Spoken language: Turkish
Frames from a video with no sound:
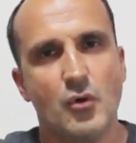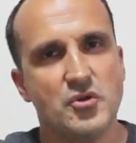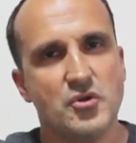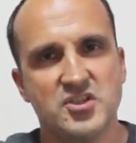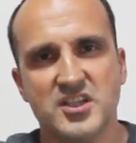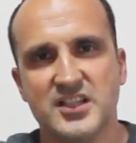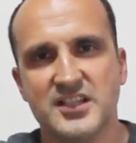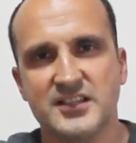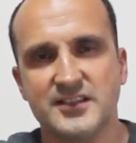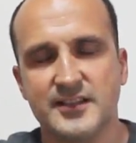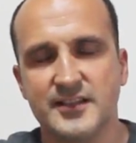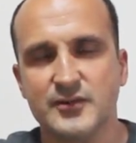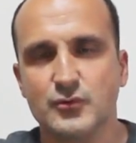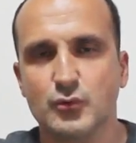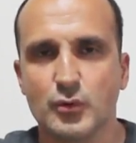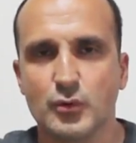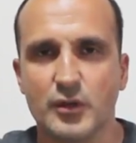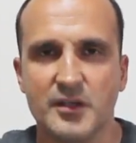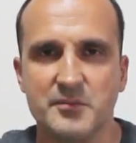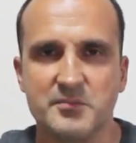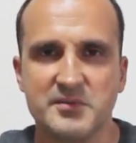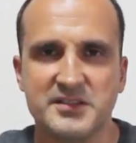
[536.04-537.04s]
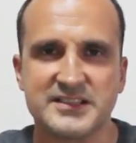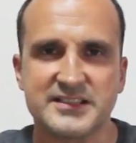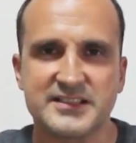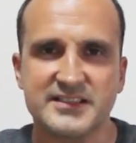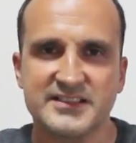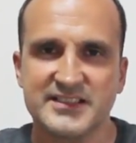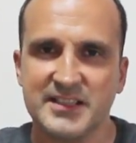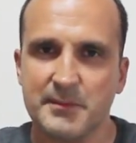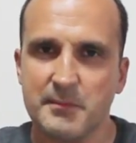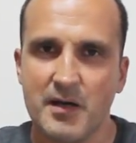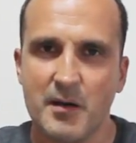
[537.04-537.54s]
O şekilde de
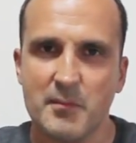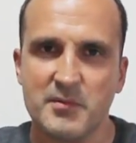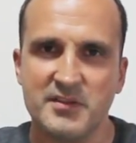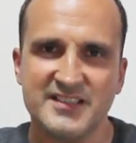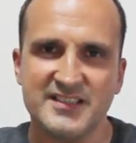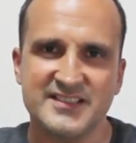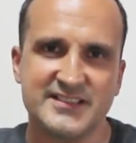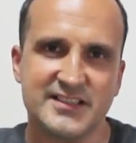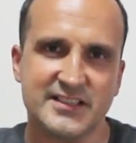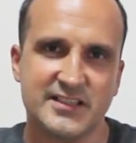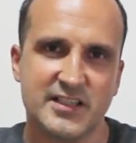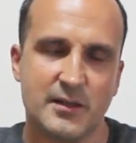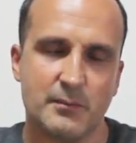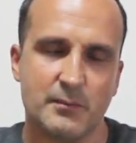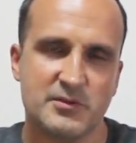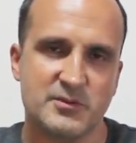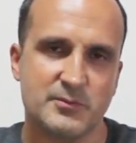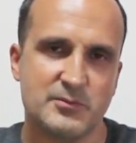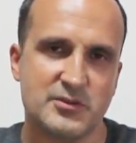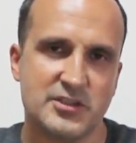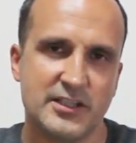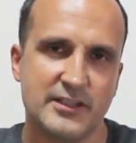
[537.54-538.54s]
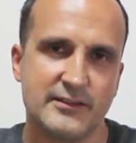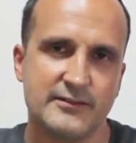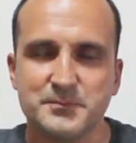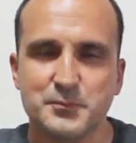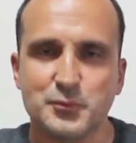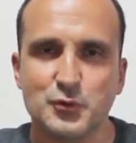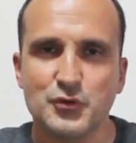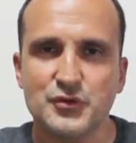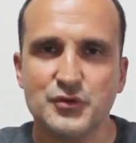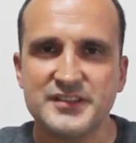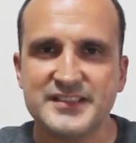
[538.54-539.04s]
kullanabilirsiniz. Tamamıyla size kalmış bir şey.
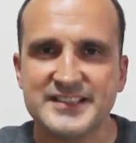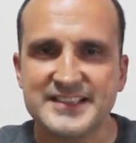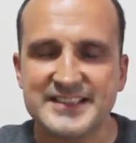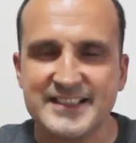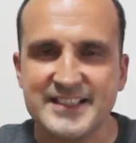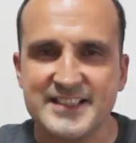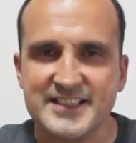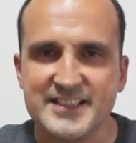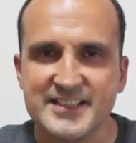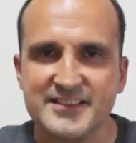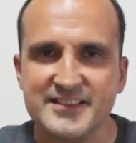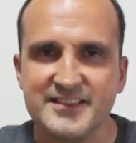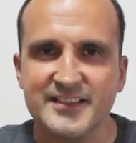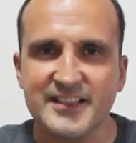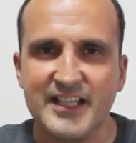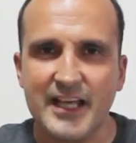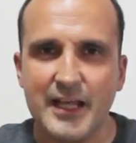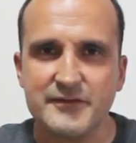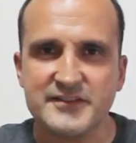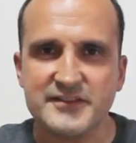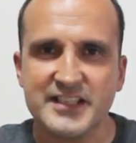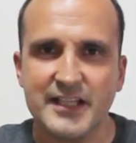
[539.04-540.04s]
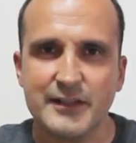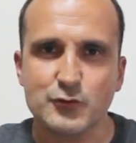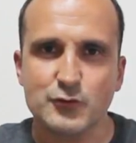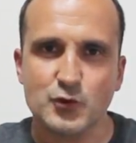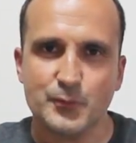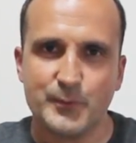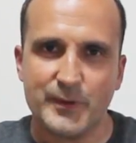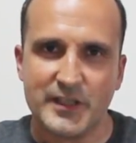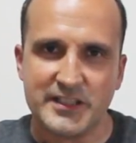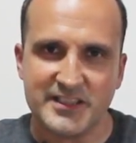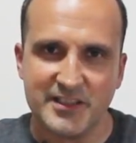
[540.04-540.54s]
Bugün sizler için Lifestyle
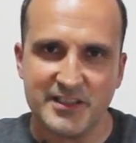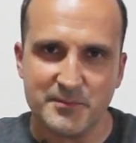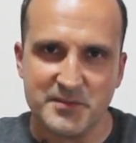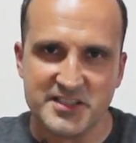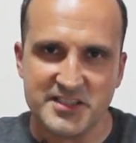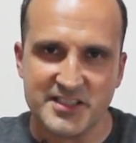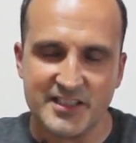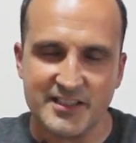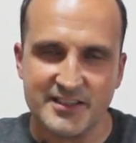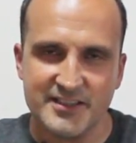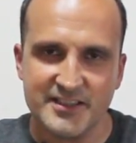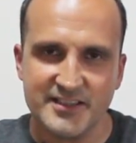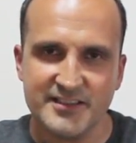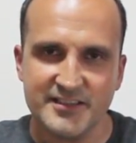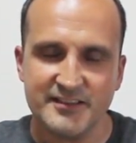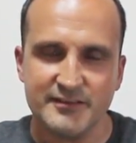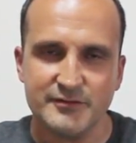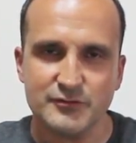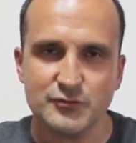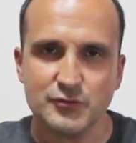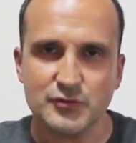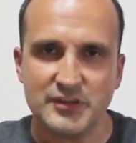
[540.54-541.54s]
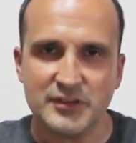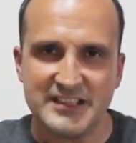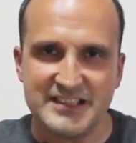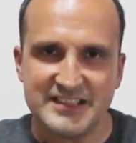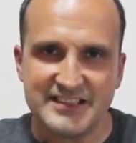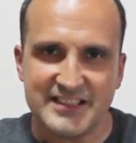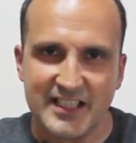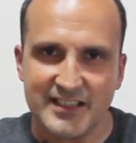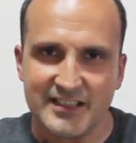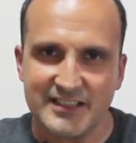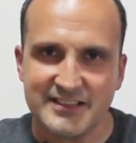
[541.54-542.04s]
Supercam inceledik.
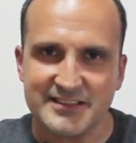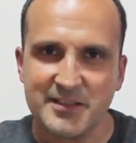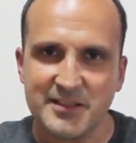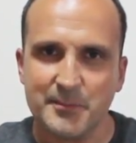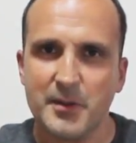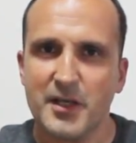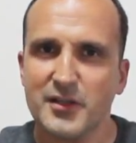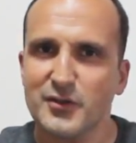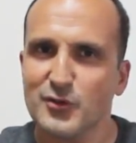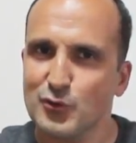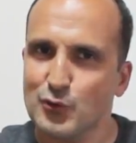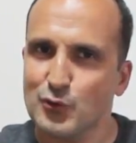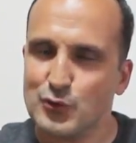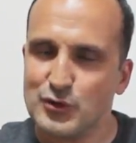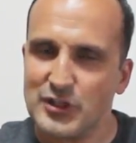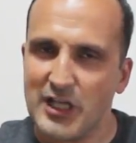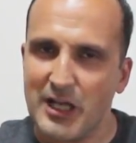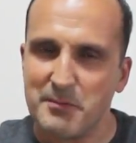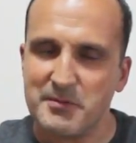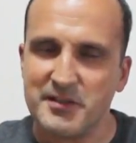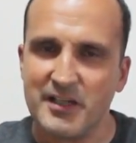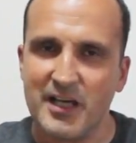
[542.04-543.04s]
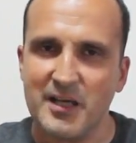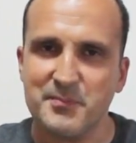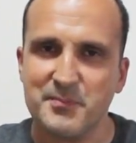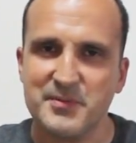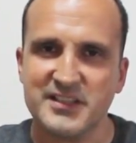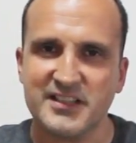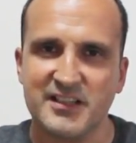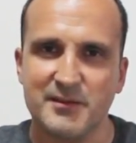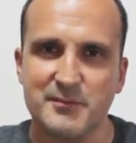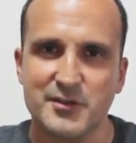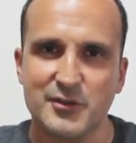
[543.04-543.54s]
İnternet tabanlı güzel bir
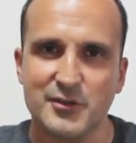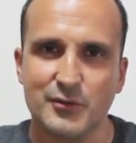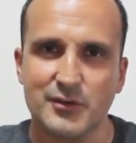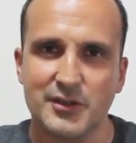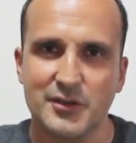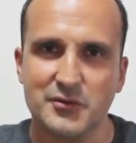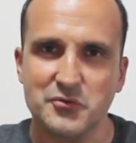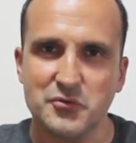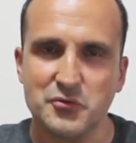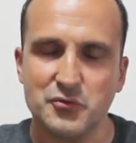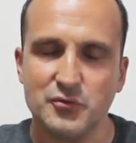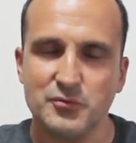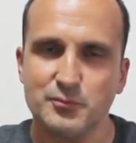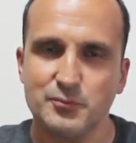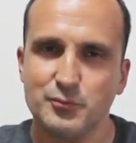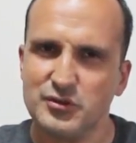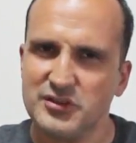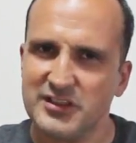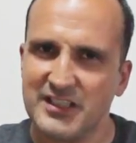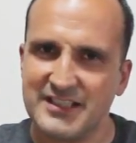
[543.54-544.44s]
IP kamera olan ürün bu